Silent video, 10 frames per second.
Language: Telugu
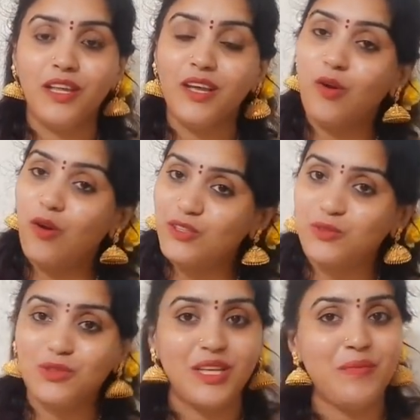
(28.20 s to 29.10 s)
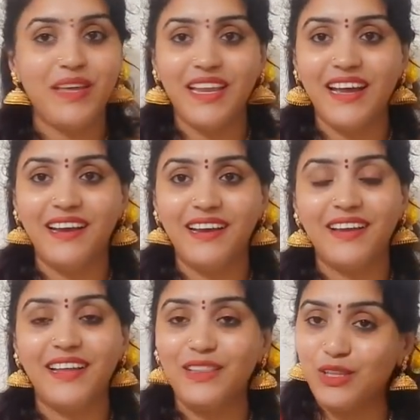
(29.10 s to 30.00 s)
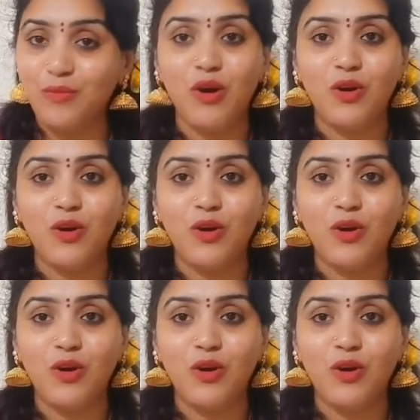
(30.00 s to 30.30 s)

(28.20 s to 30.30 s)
ఉంది క్లాత్ చూస్తే మీరే అంటారు ఎంత